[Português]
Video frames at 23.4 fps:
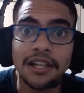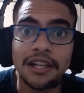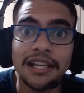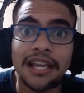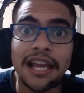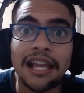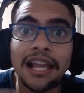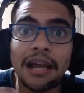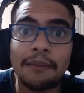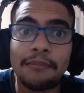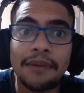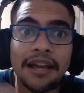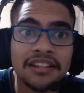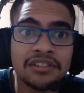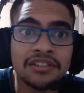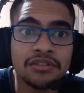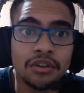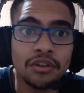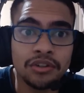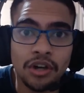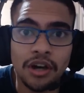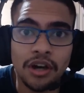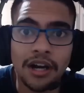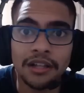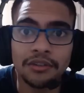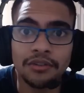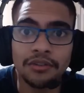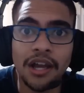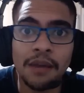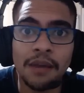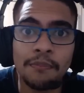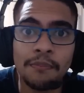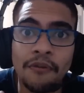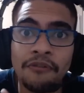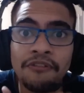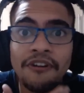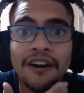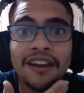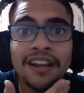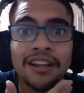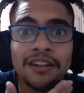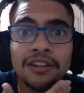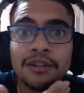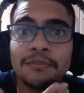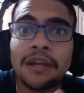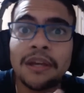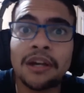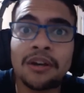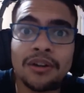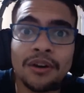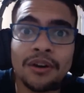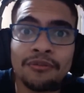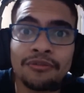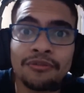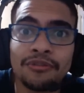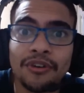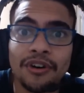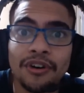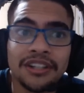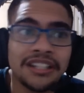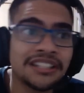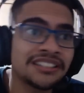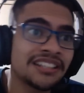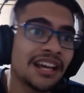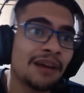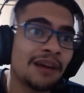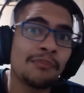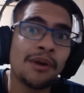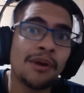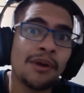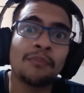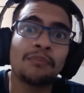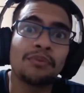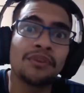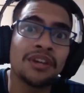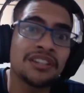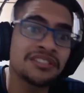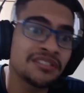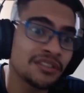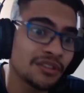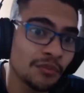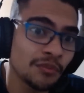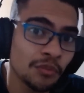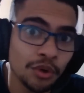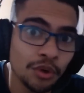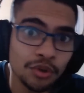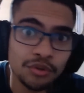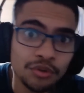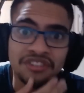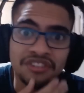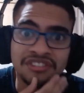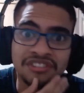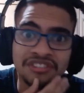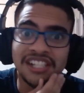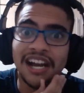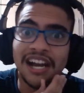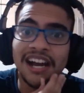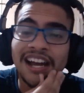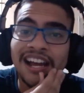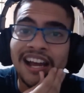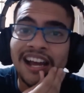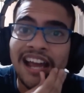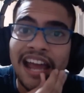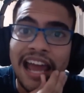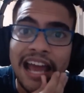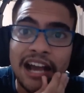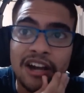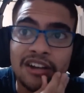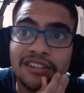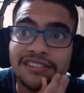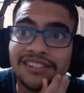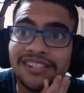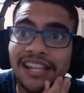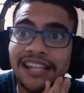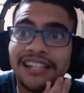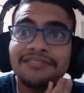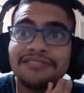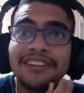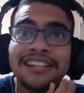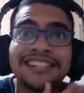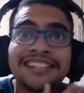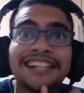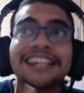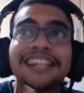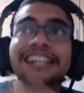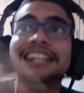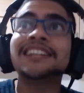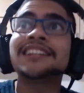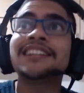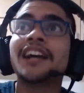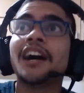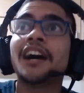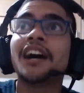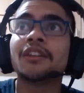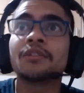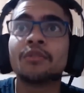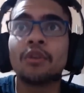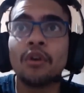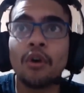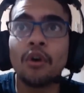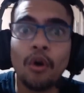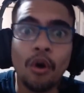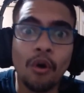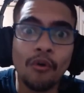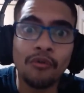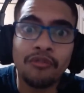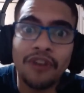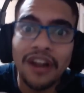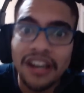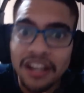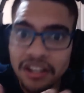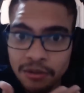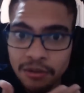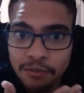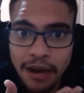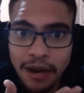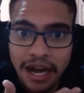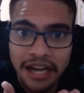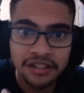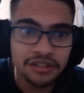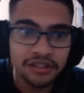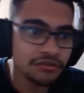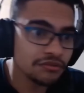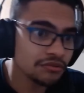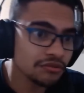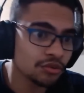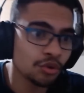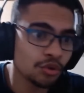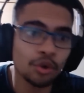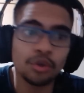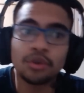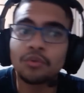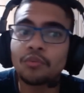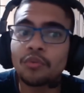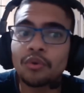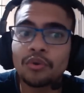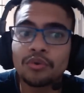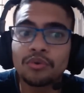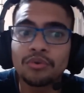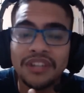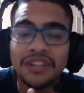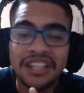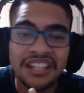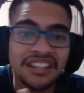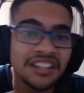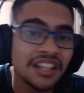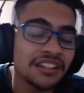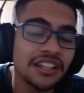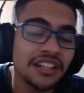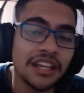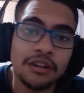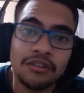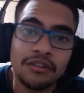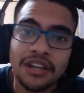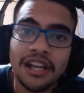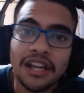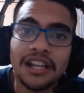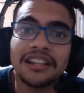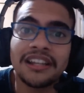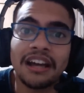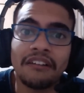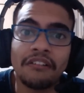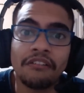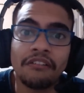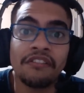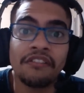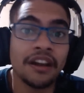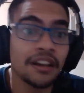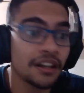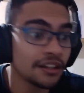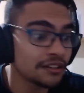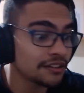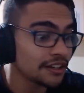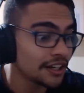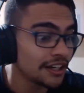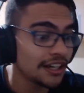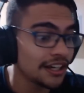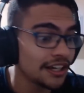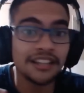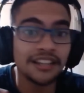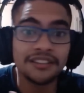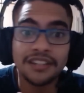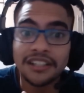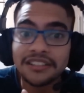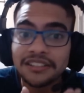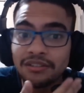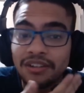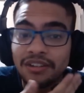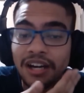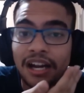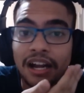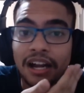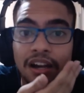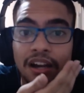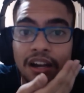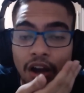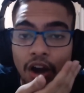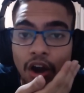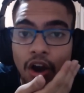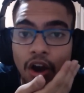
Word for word: E ele ameaçou o jogador, irmão, falando no microfone. Isso é a maior burrice do mundo. Ou seja, é, se ele tivesse gritando ou falando baixo, todo mundo entenderia o que ele estava falando. Então, assim, o cara.